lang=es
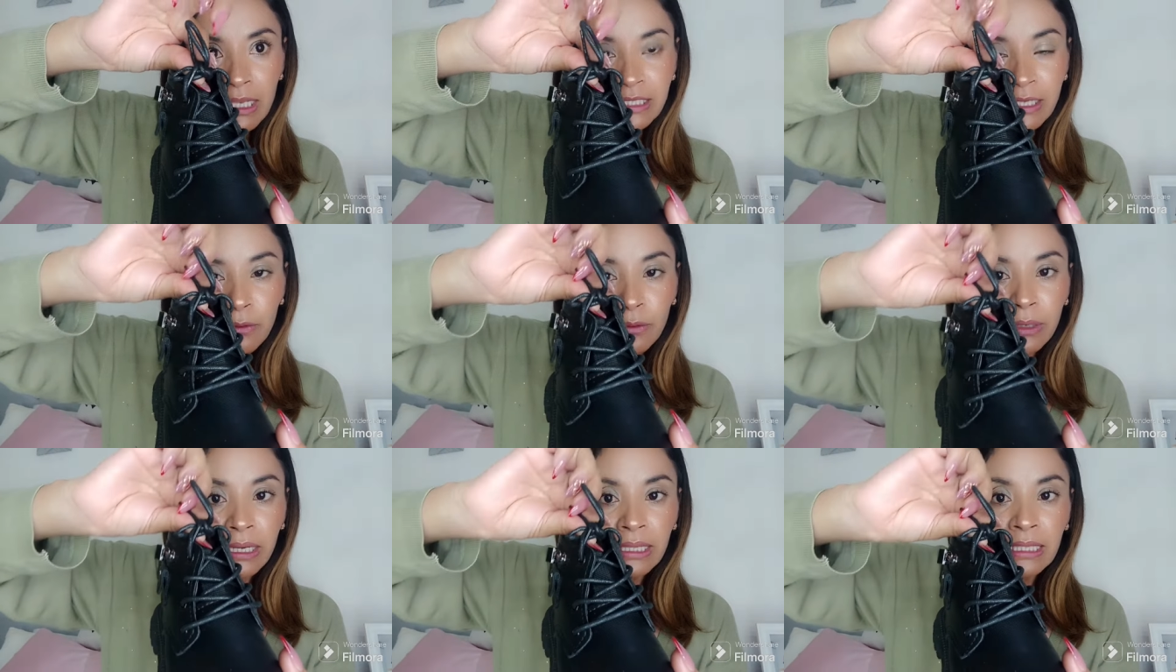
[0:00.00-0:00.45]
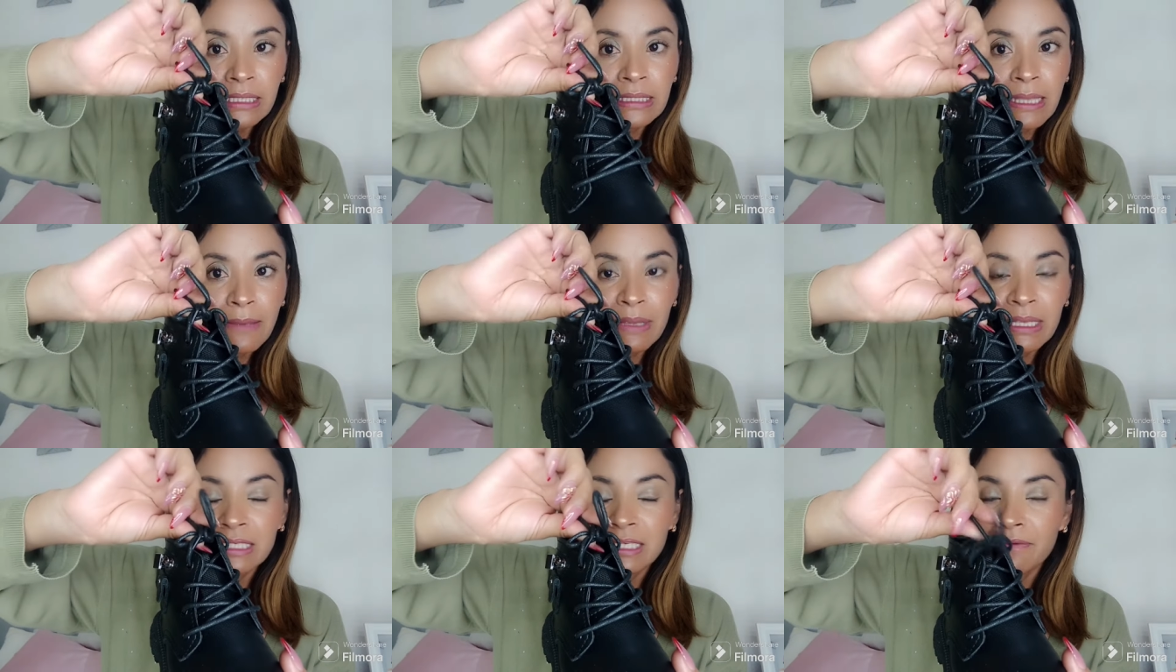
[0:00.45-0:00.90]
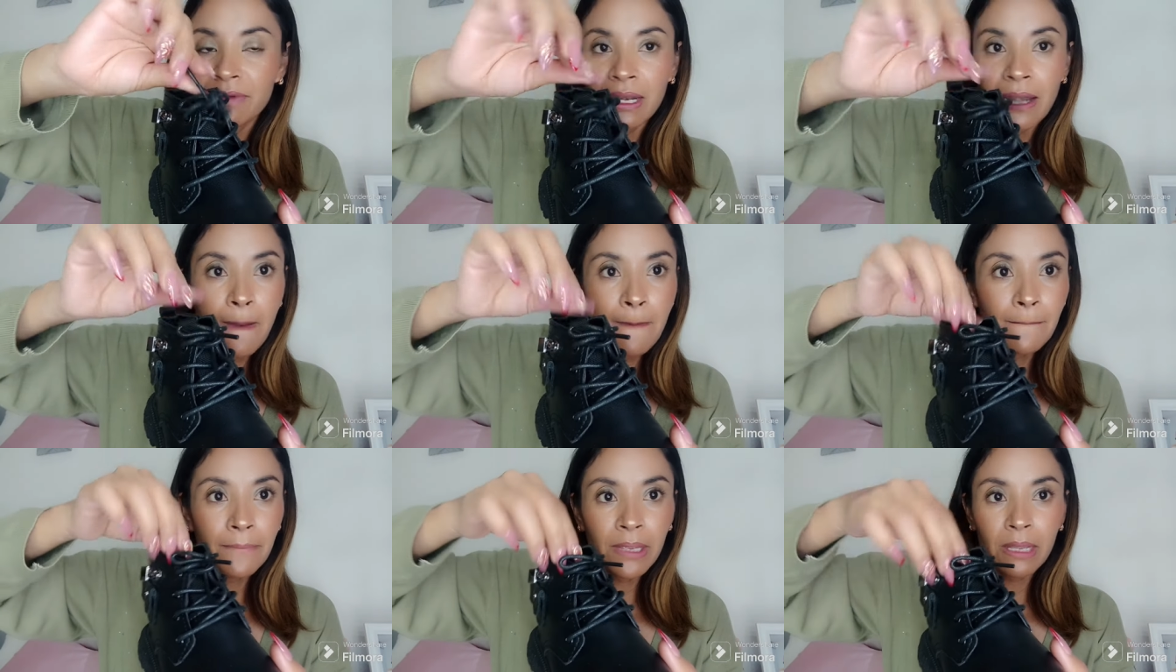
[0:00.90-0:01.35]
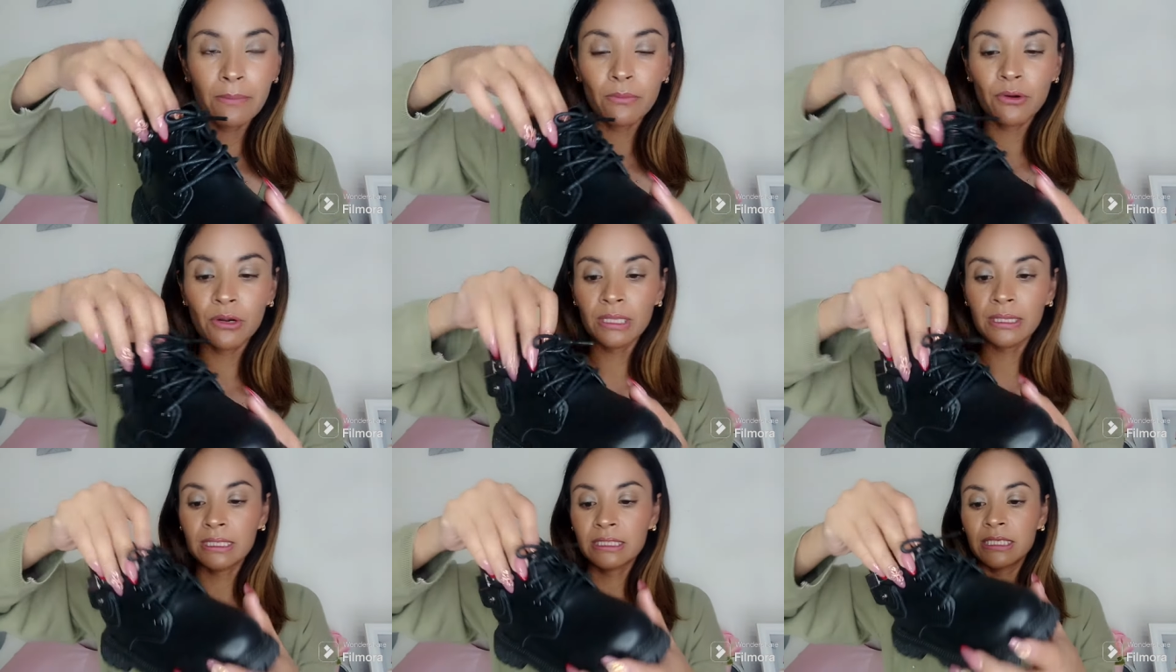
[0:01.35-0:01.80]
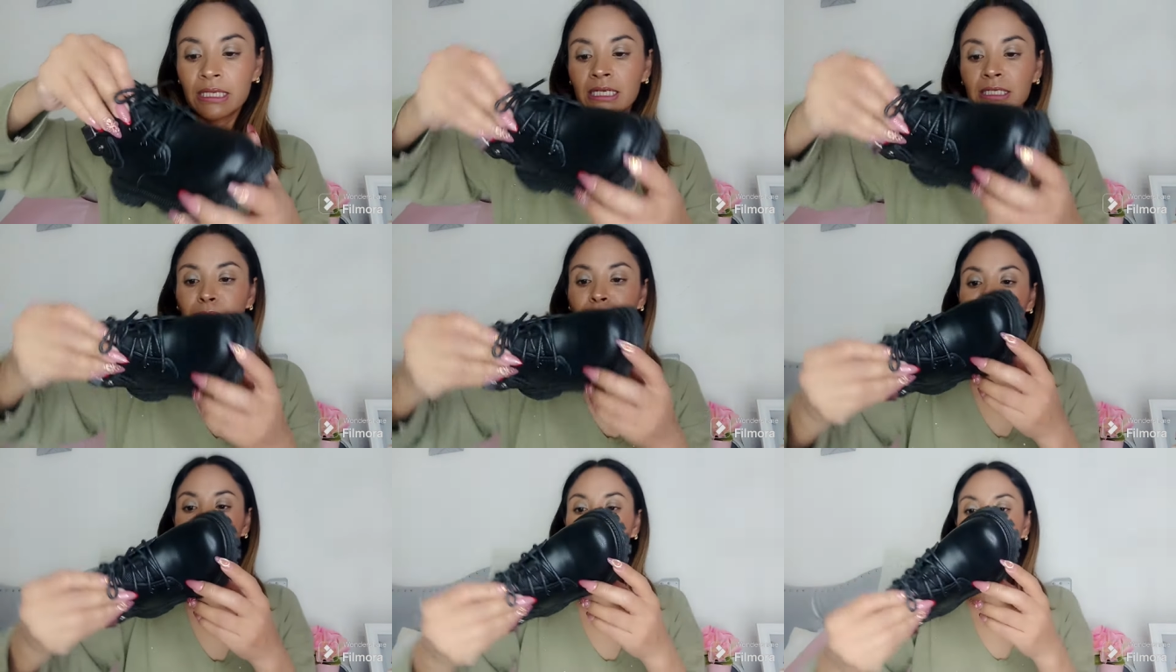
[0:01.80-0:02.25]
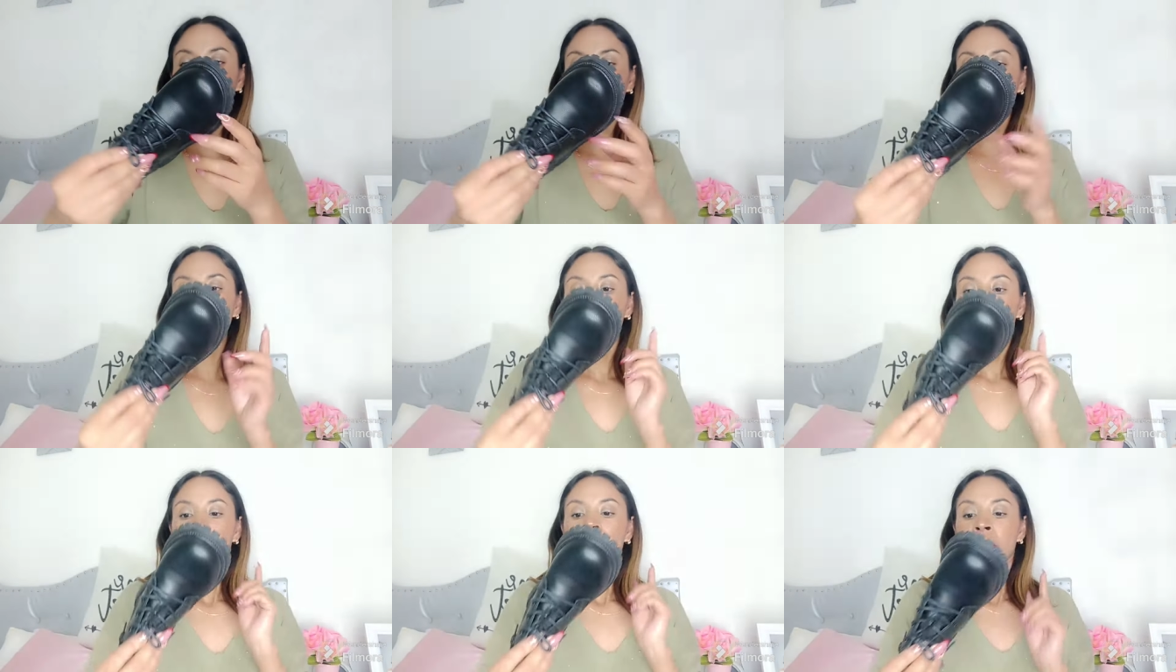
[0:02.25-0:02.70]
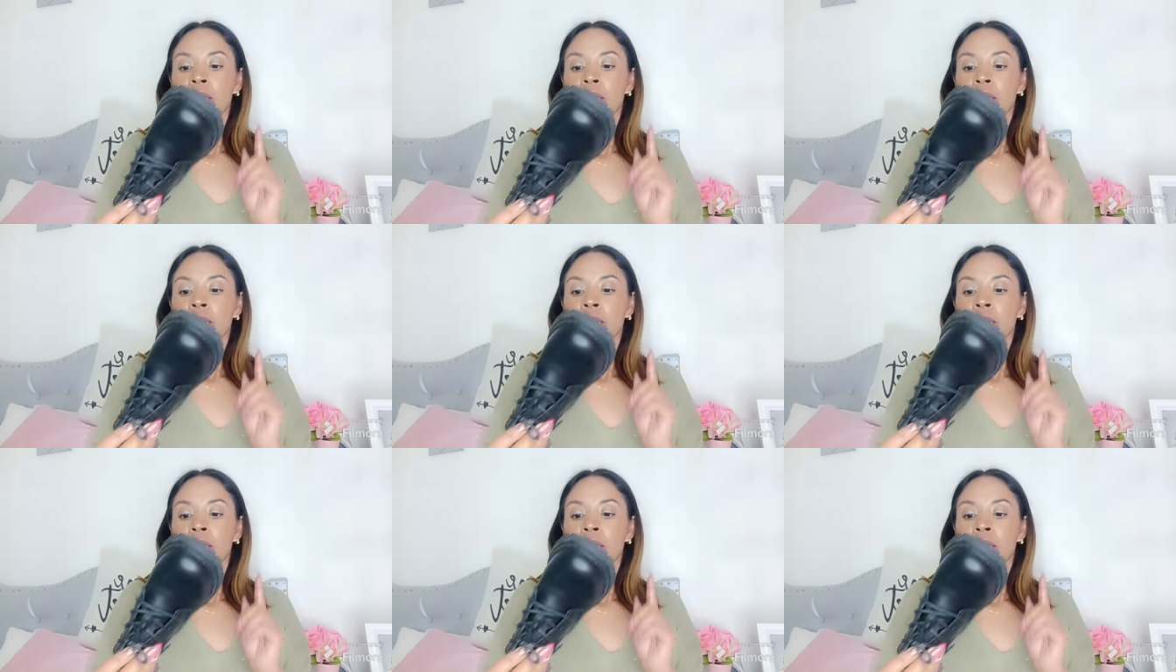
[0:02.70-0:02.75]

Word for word: las agujetas, también se ven bien bonitas, chicas, me encantó.